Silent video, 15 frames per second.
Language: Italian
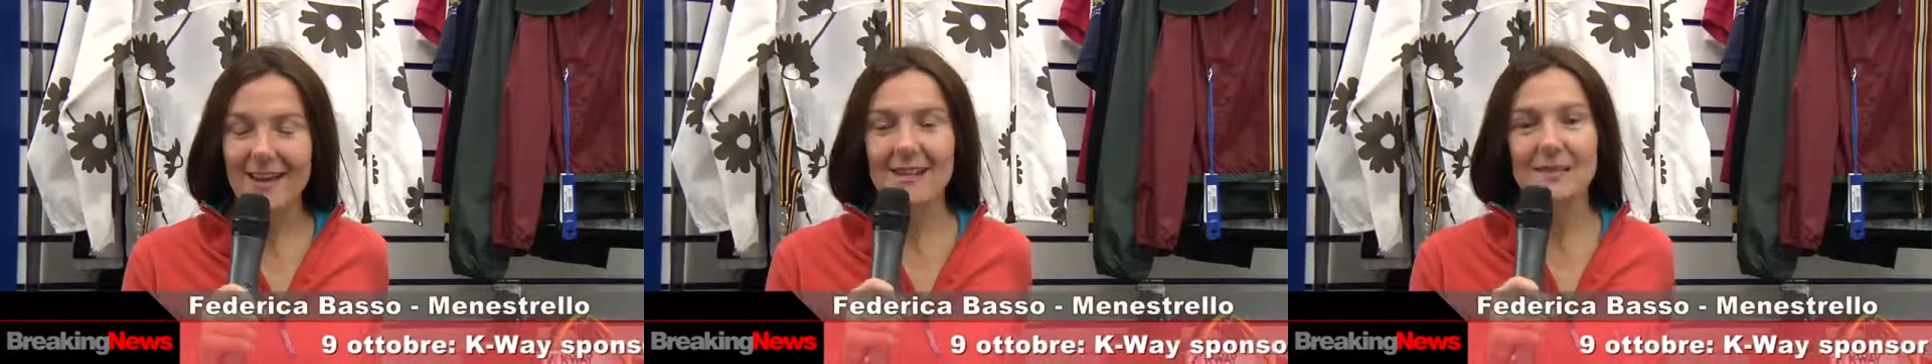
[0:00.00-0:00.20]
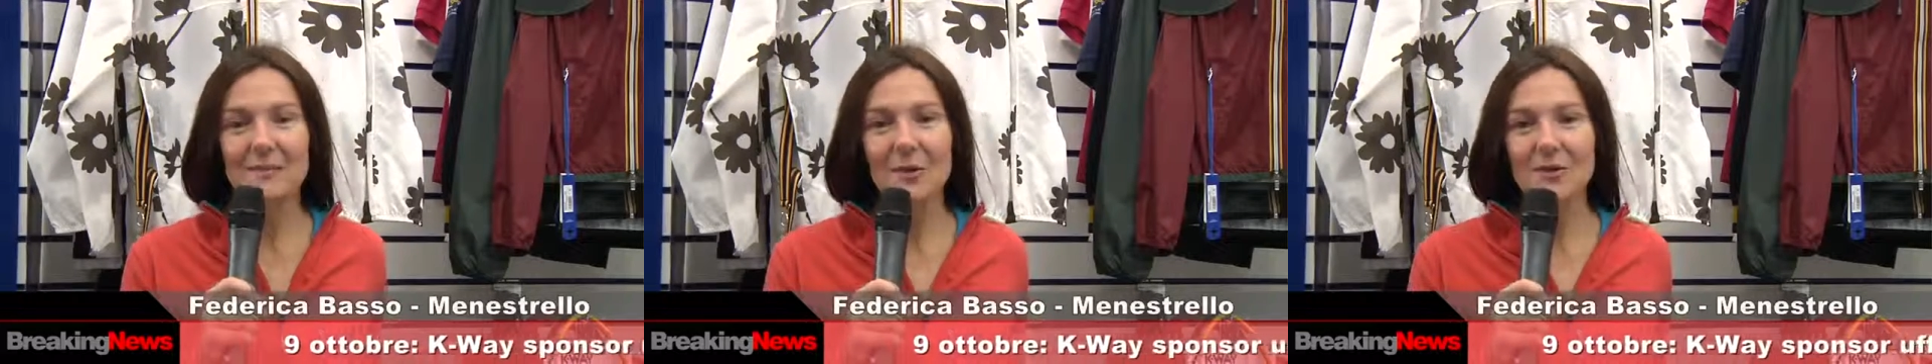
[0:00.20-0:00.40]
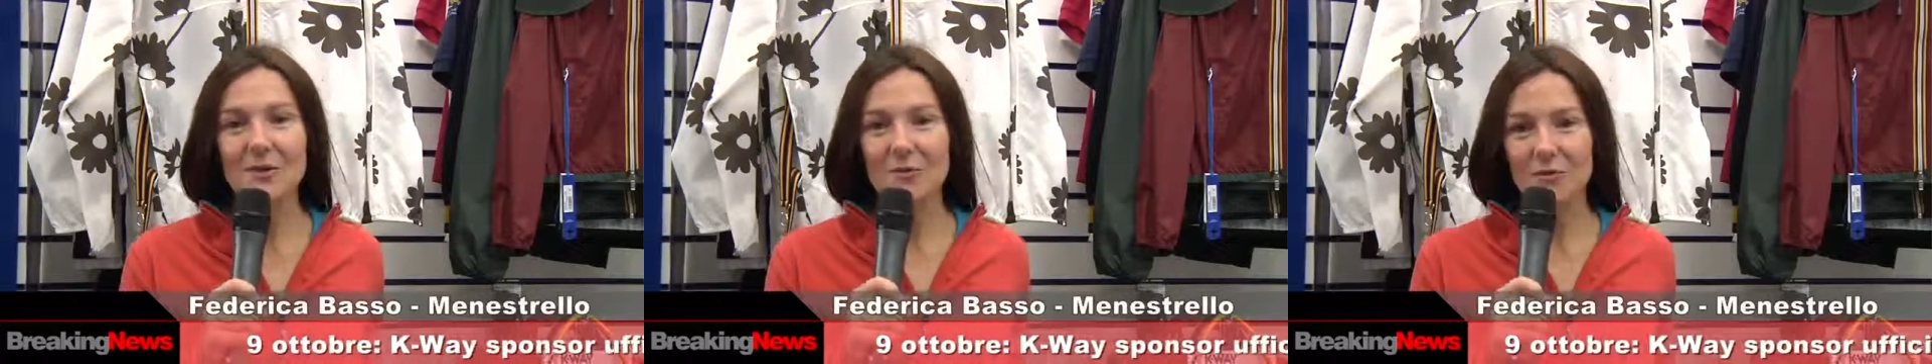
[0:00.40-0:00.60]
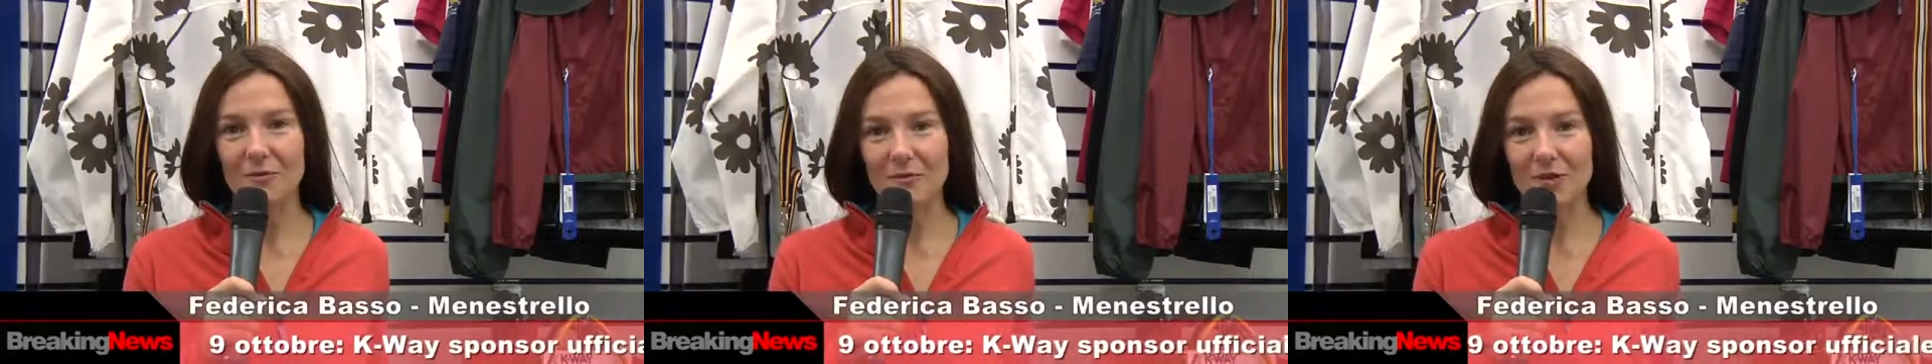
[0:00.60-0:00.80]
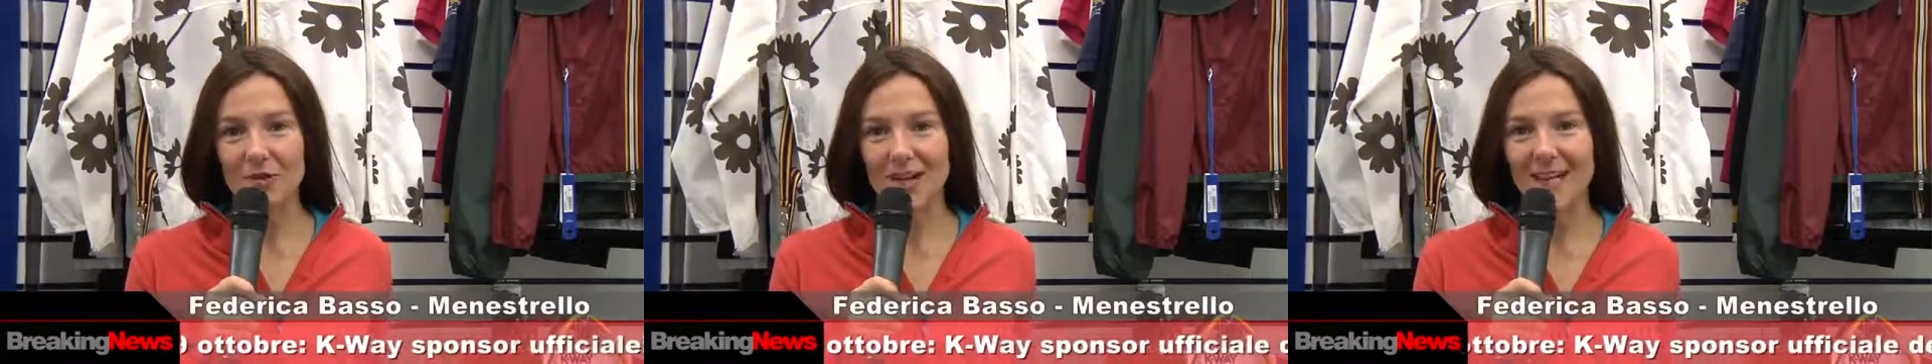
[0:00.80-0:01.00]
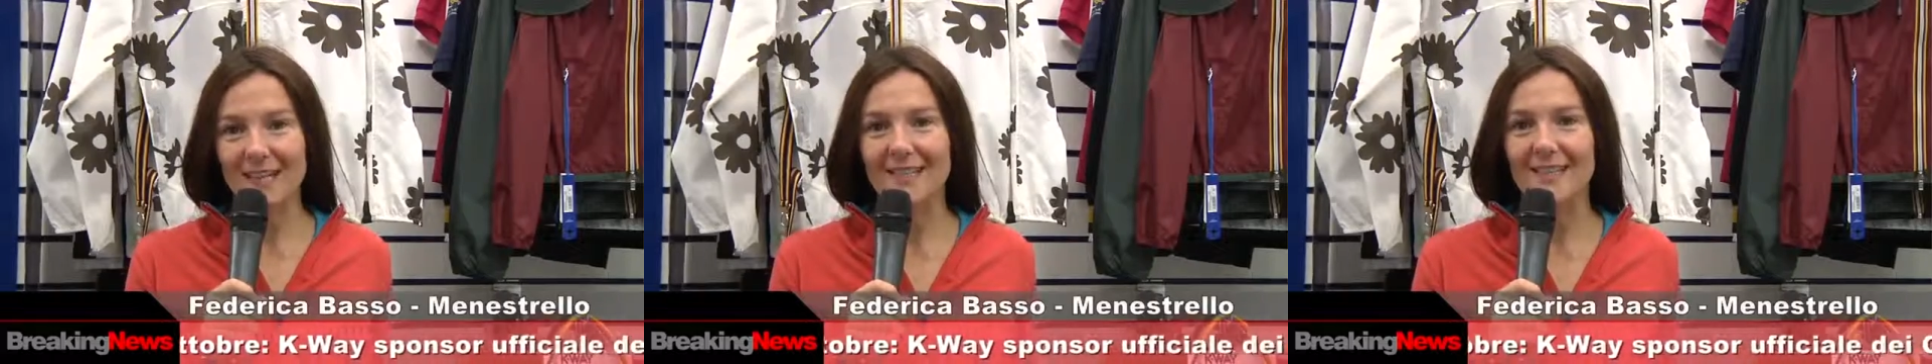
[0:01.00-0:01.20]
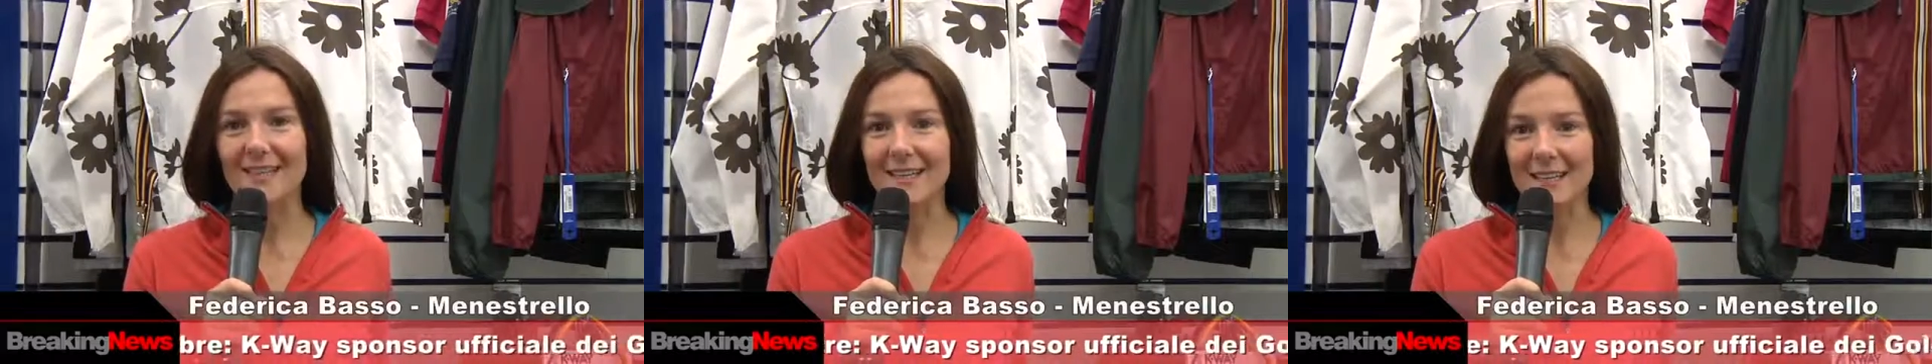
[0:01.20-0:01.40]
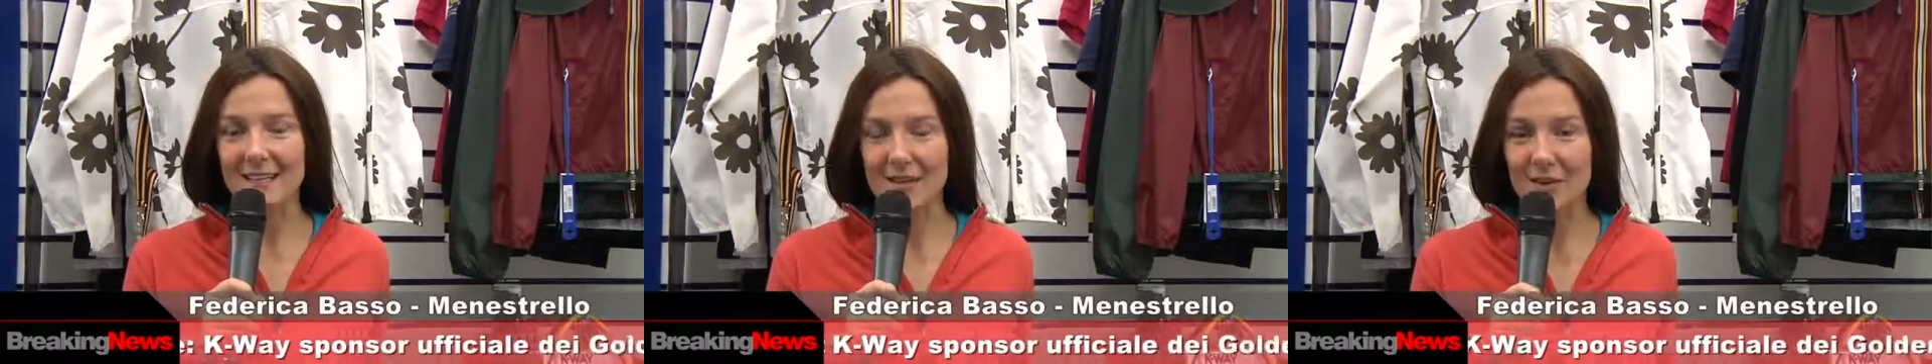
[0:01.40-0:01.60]
è sponsor ufficiale
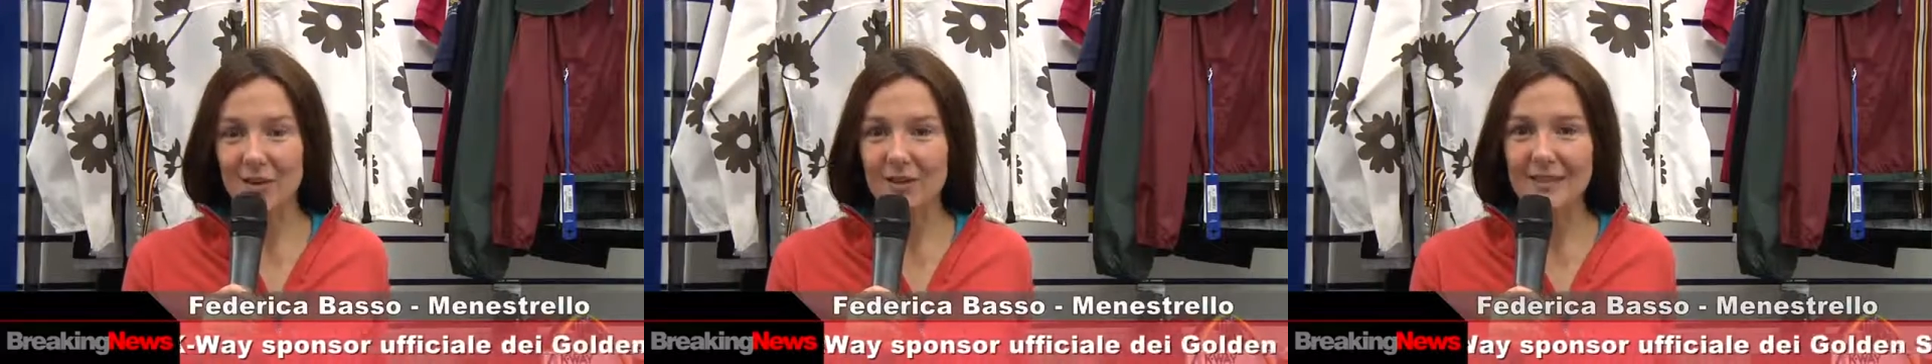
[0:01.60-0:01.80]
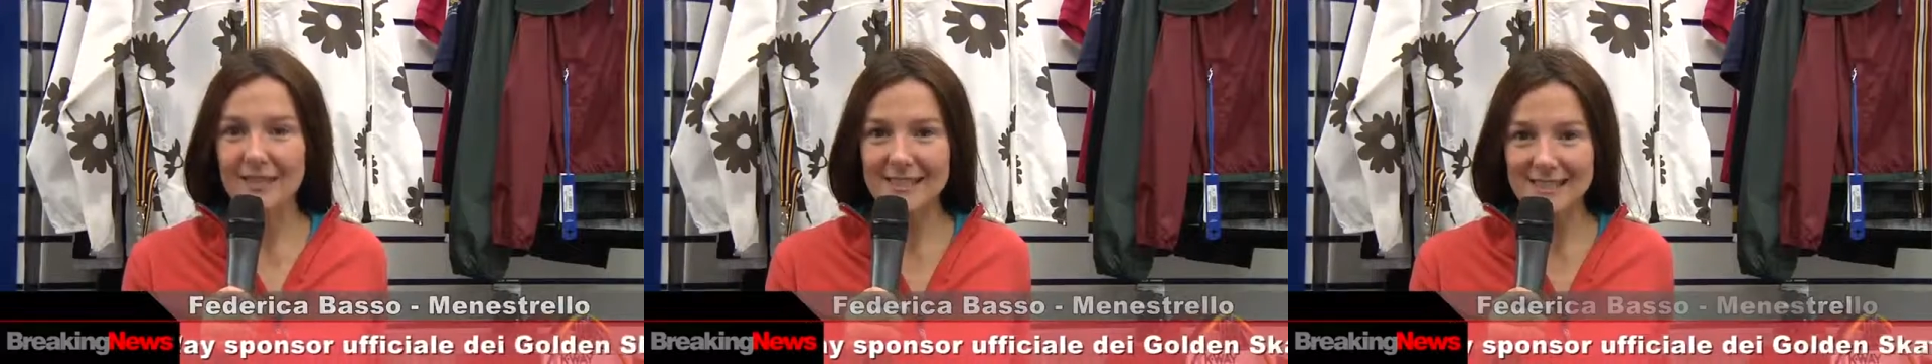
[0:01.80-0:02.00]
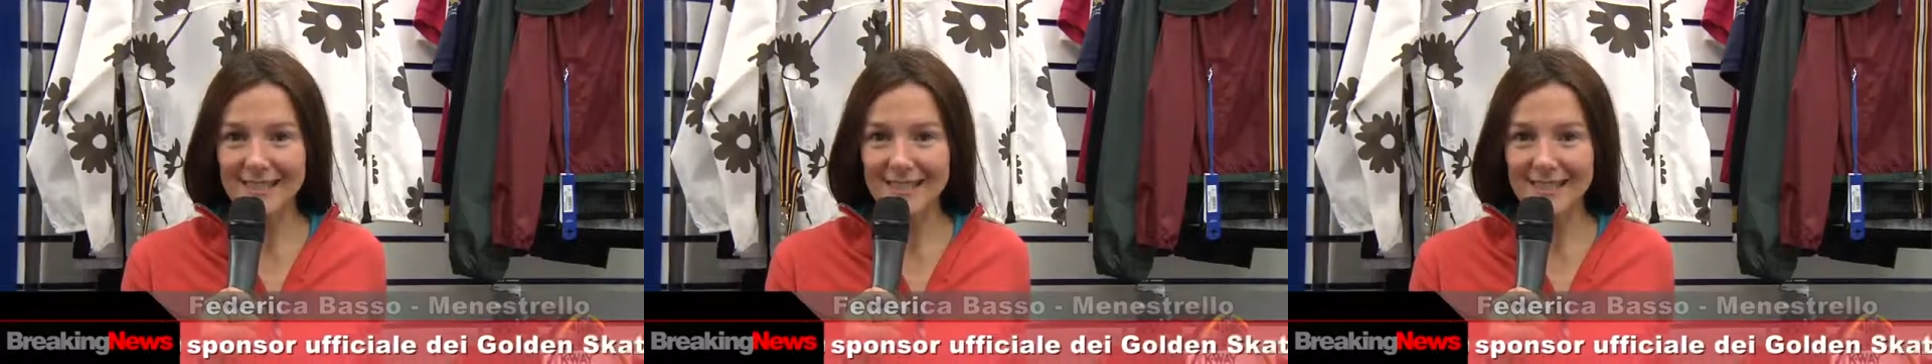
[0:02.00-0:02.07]
del Golden